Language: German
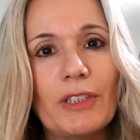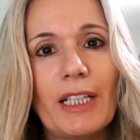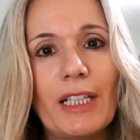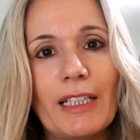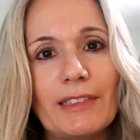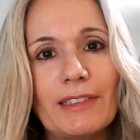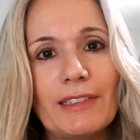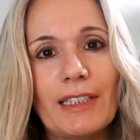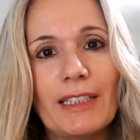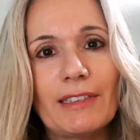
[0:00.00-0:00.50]

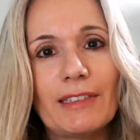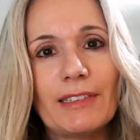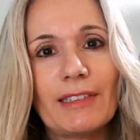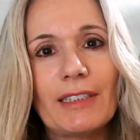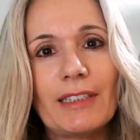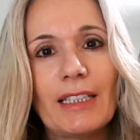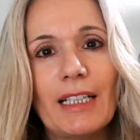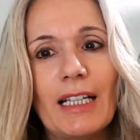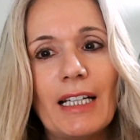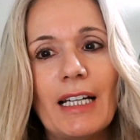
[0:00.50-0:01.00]
ersetzt.
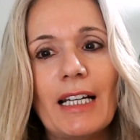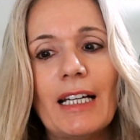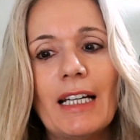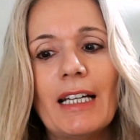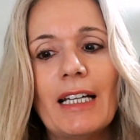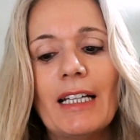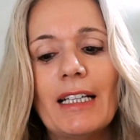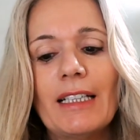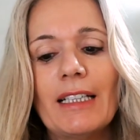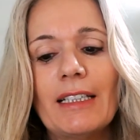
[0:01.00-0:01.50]

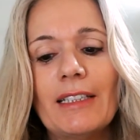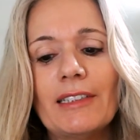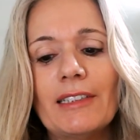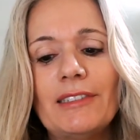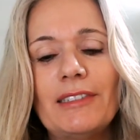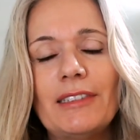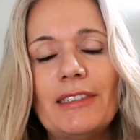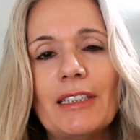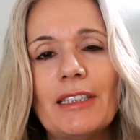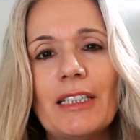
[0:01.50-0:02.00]

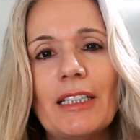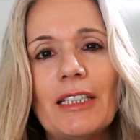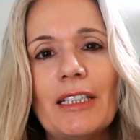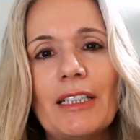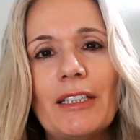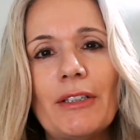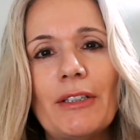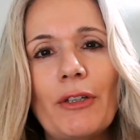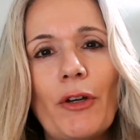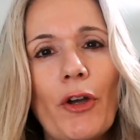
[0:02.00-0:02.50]
Es
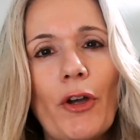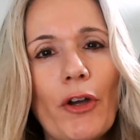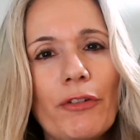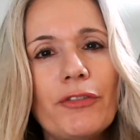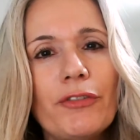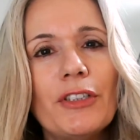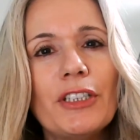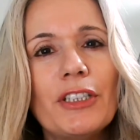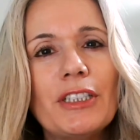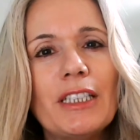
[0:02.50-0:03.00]
äh,
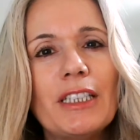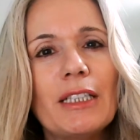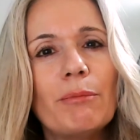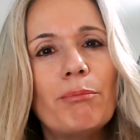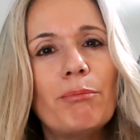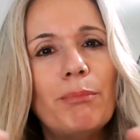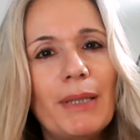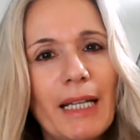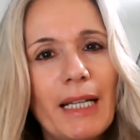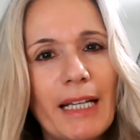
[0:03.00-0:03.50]
öffnet den
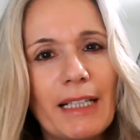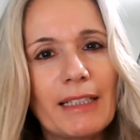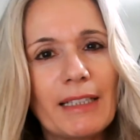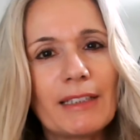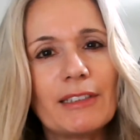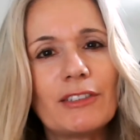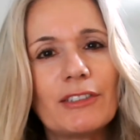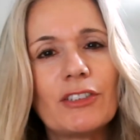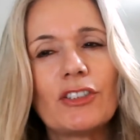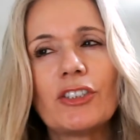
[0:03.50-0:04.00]
Blick,
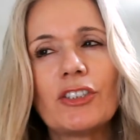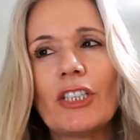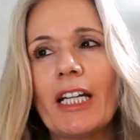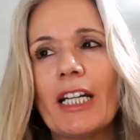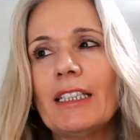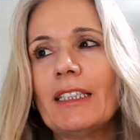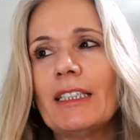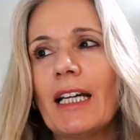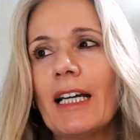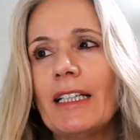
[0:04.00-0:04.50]
es
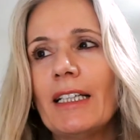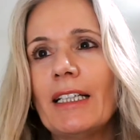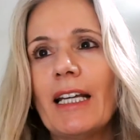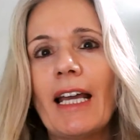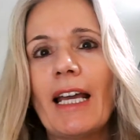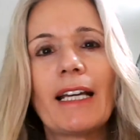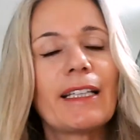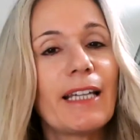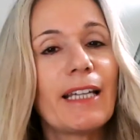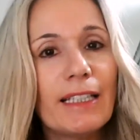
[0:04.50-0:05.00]
stellt eine
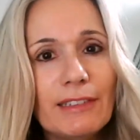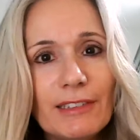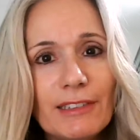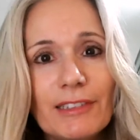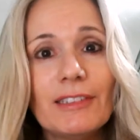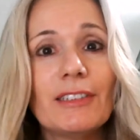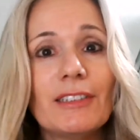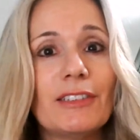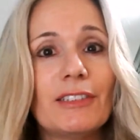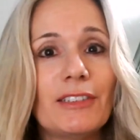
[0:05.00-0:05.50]

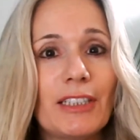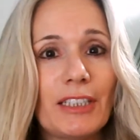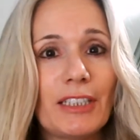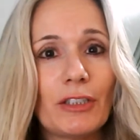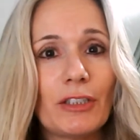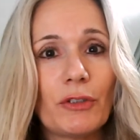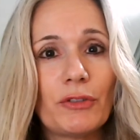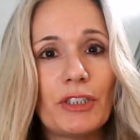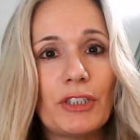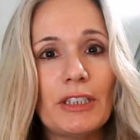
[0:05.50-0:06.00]
ergänzende Sicht
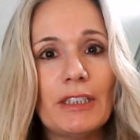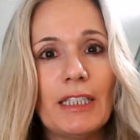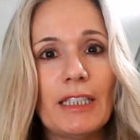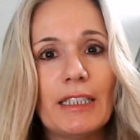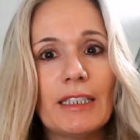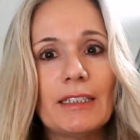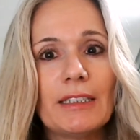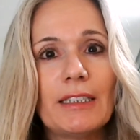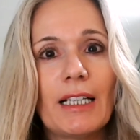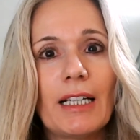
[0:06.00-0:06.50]
auf die
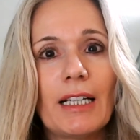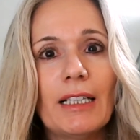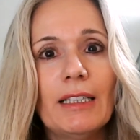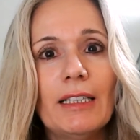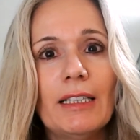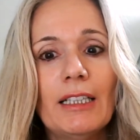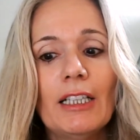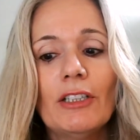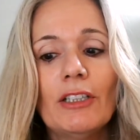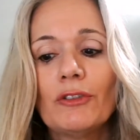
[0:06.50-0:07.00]
Dinge dar,
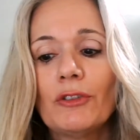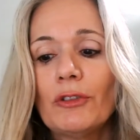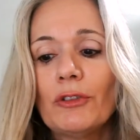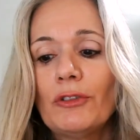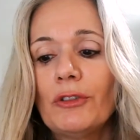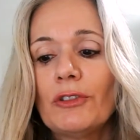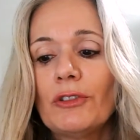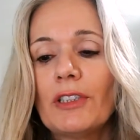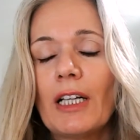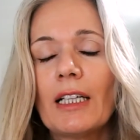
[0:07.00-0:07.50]

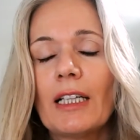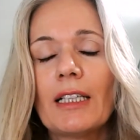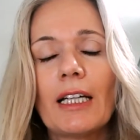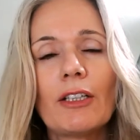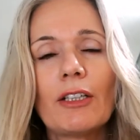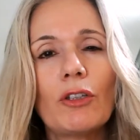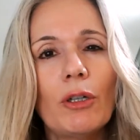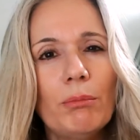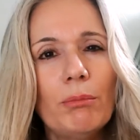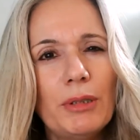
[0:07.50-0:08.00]
sozusagen ein
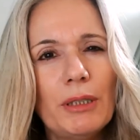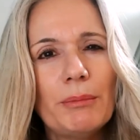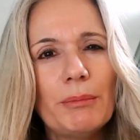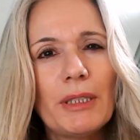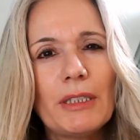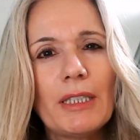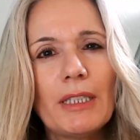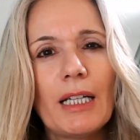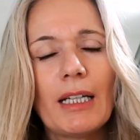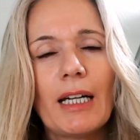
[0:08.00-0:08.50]

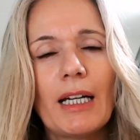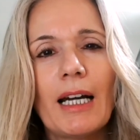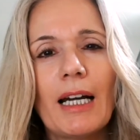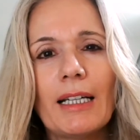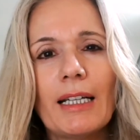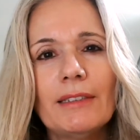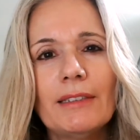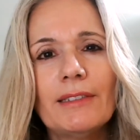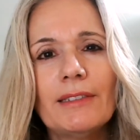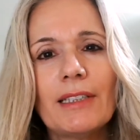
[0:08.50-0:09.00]
komplementärer
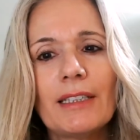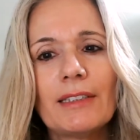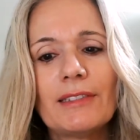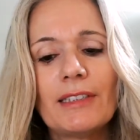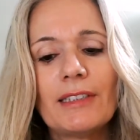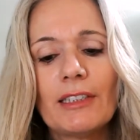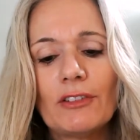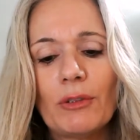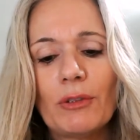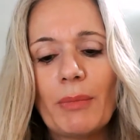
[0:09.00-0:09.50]
Ansatz,
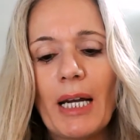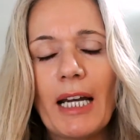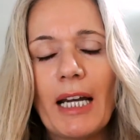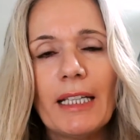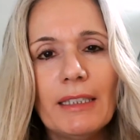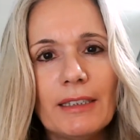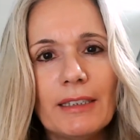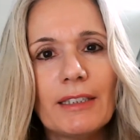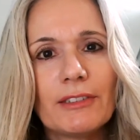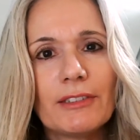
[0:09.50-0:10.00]
der zum
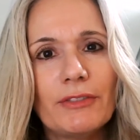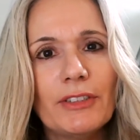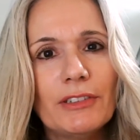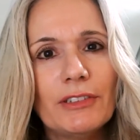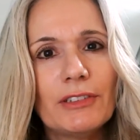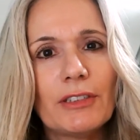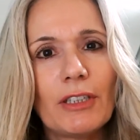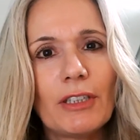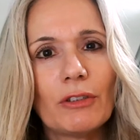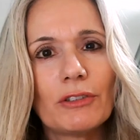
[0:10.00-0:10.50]
einen das
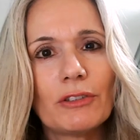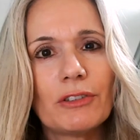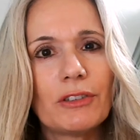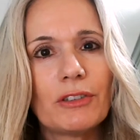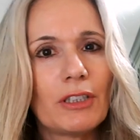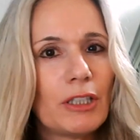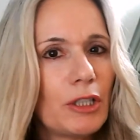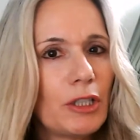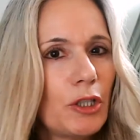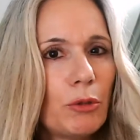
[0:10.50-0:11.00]
Wissen aus
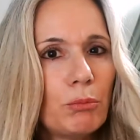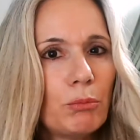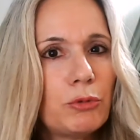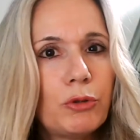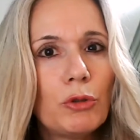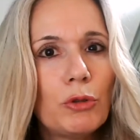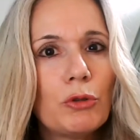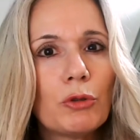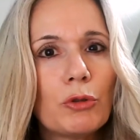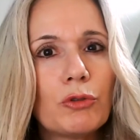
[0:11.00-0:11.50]

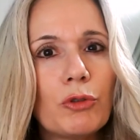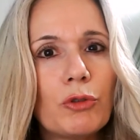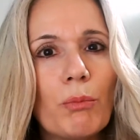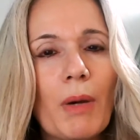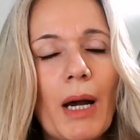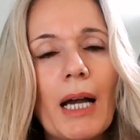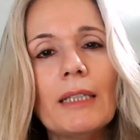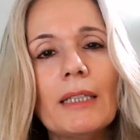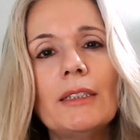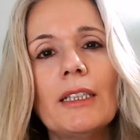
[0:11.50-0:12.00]

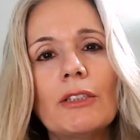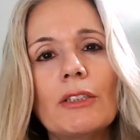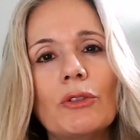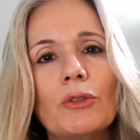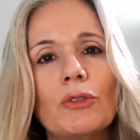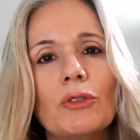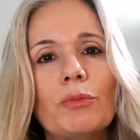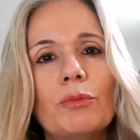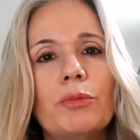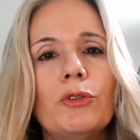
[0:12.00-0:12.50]
Psychosomatik
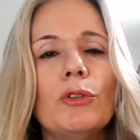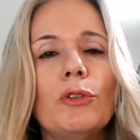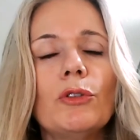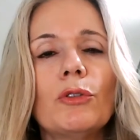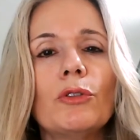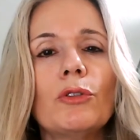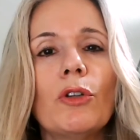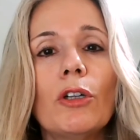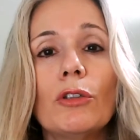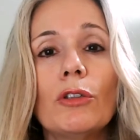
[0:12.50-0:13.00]
und
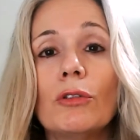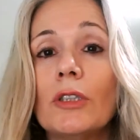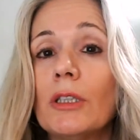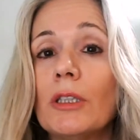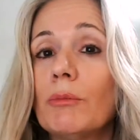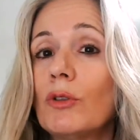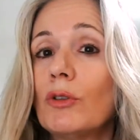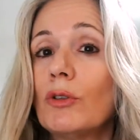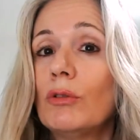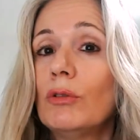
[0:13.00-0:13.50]

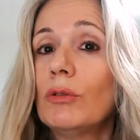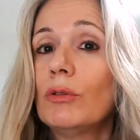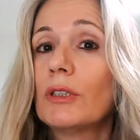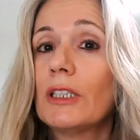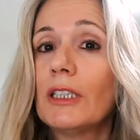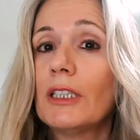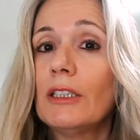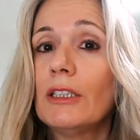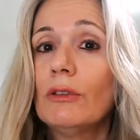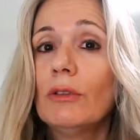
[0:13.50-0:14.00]

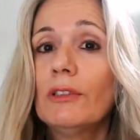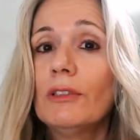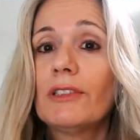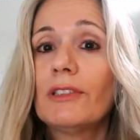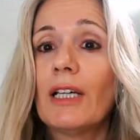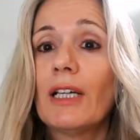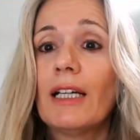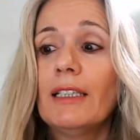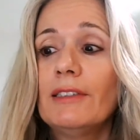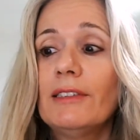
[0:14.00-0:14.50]
Psychoneuroimmunologie
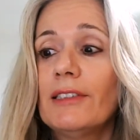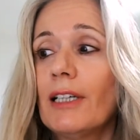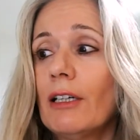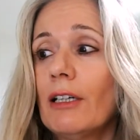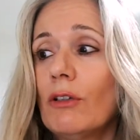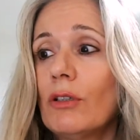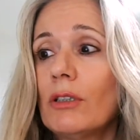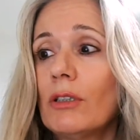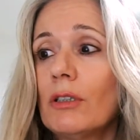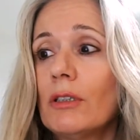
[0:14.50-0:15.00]
nutzt, als
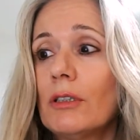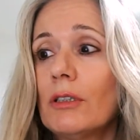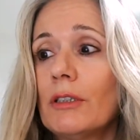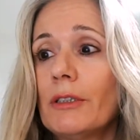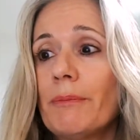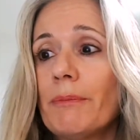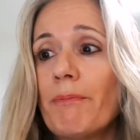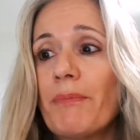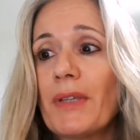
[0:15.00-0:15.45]
auch ähm,